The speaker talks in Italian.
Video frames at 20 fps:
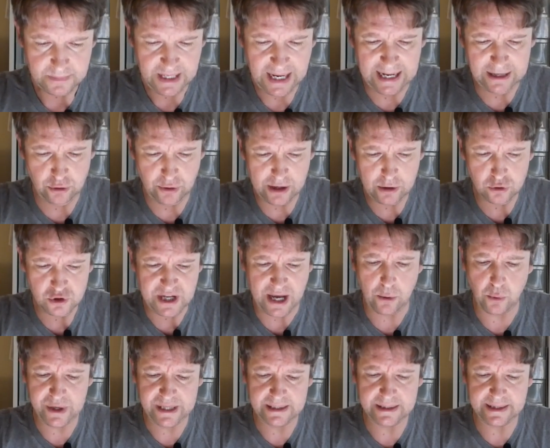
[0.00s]
Allora, cos'è
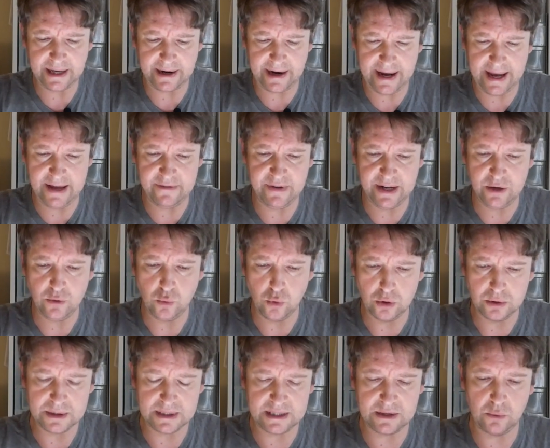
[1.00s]
Winter Haven
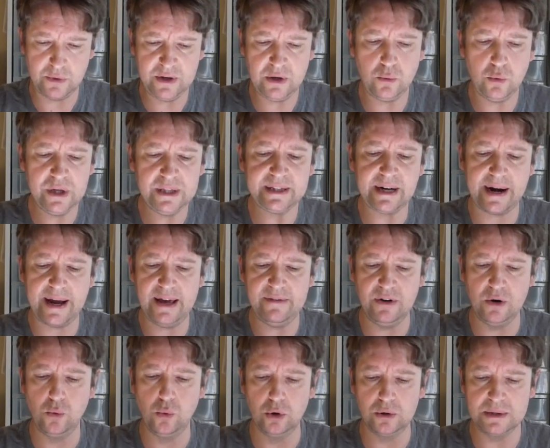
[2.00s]
Woods? Winter
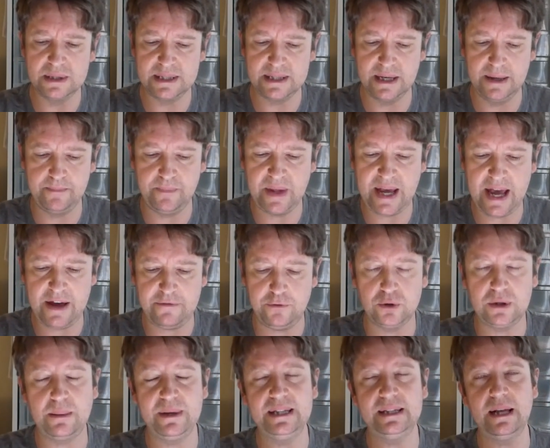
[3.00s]
Haven Woods è
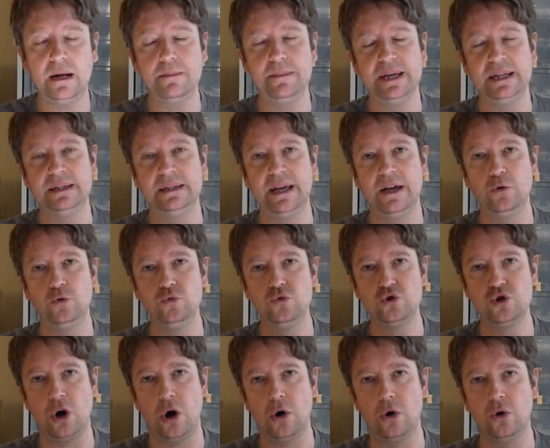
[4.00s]
fondamentalmente un
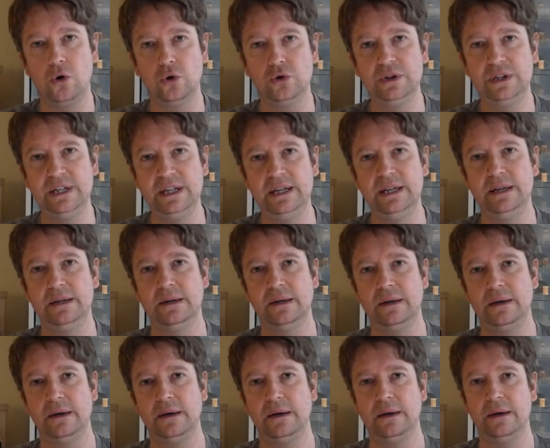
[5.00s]
gioco di
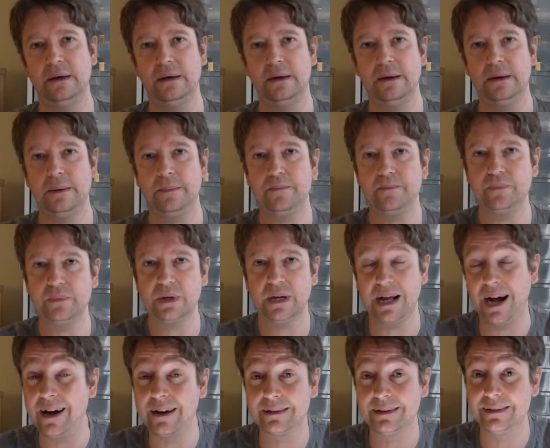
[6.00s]
eh,
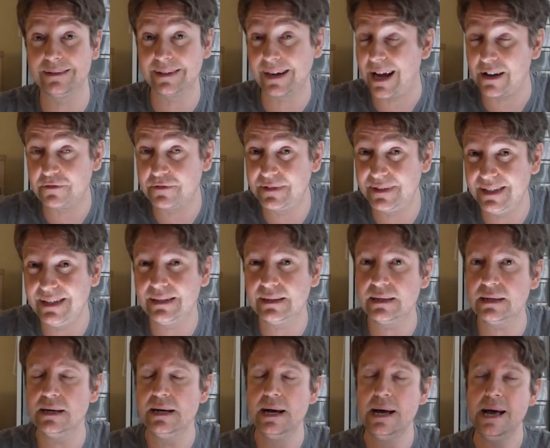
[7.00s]
card
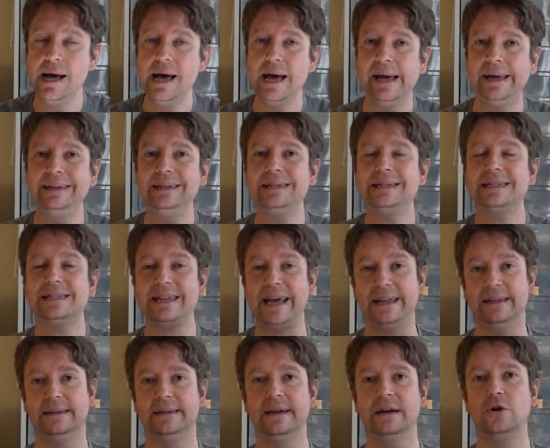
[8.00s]
drafting e di
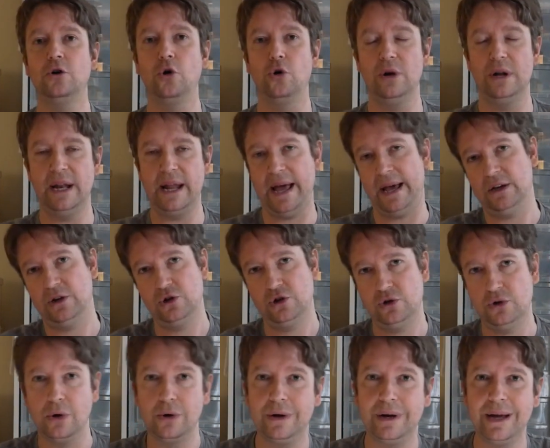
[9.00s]
Set
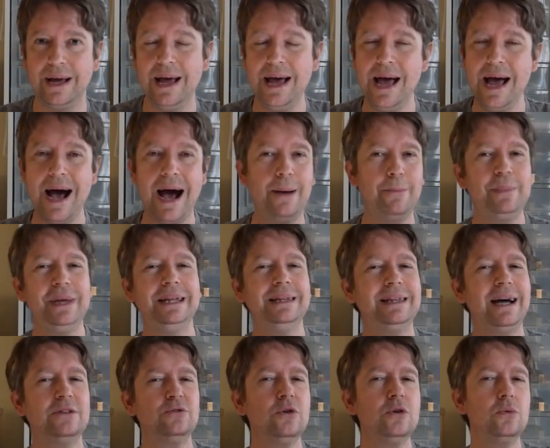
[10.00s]
Collection,
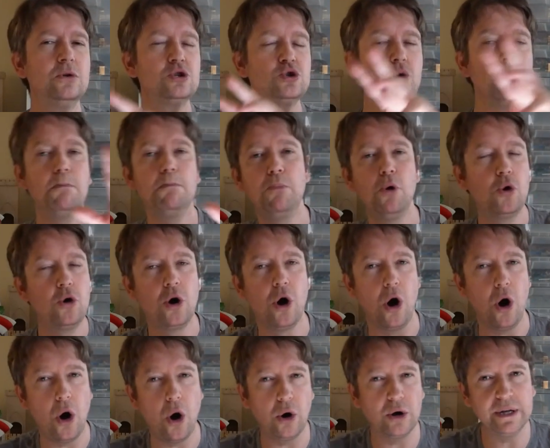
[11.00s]
ambientato in questo
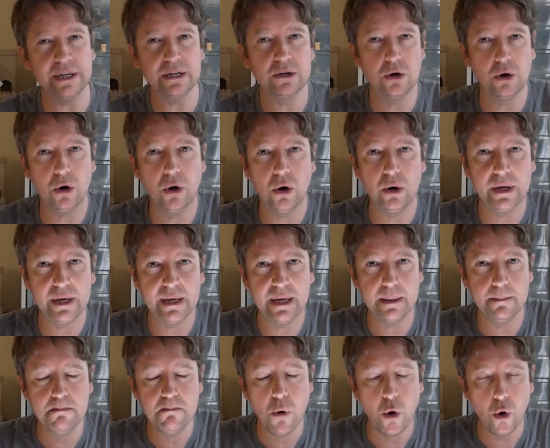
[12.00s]
bucolico
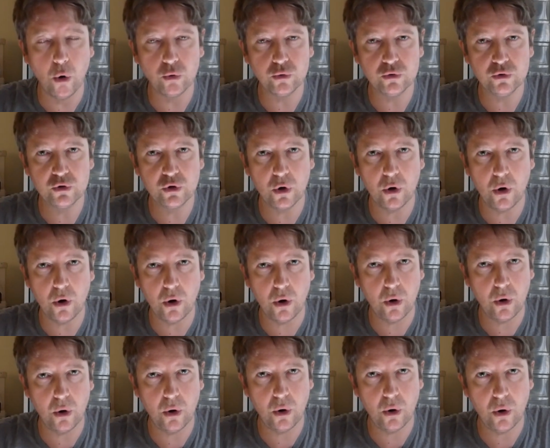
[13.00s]
eh,
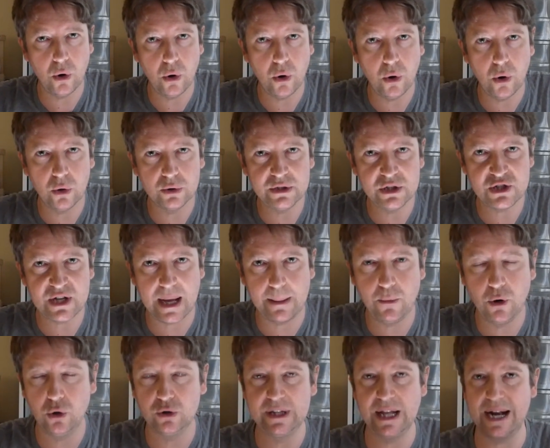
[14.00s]
mondo,
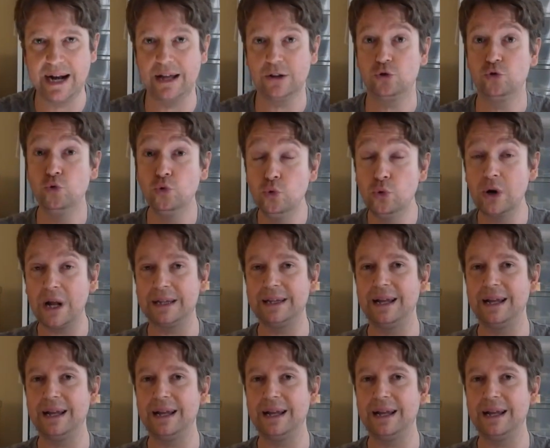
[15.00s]
diciamo, della natura,